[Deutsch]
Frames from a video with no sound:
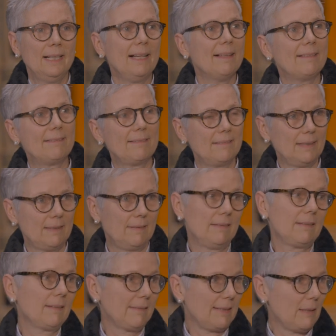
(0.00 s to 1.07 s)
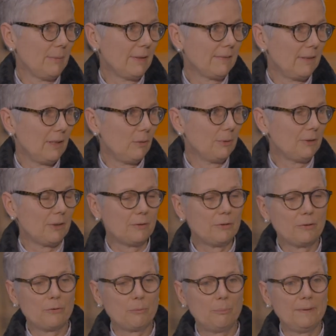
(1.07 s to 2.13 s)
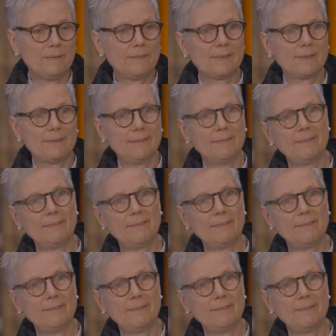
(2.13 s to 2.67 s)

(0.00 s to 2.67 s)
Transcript: Als ich das damals, glaube ich, auch noch so ein bisschen